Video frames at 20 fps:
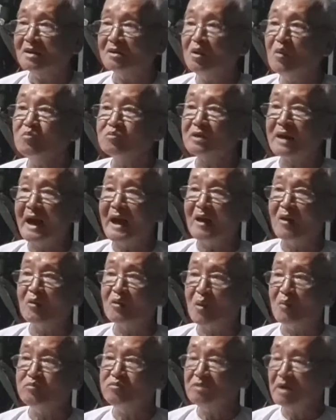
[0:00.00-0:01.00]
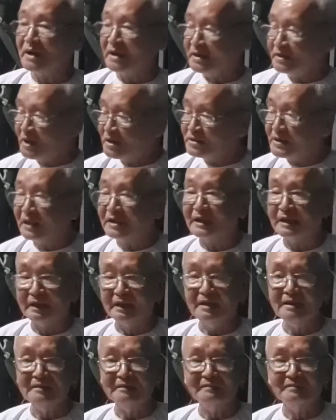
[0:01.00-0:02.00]
lúc nào cũng nghĩ đến nhân
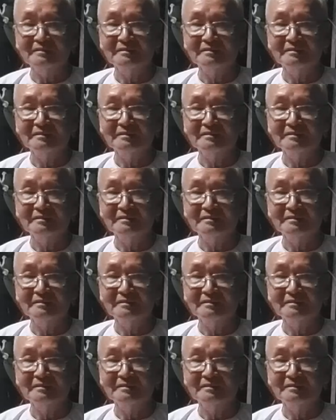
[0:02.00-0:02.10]
nghĩa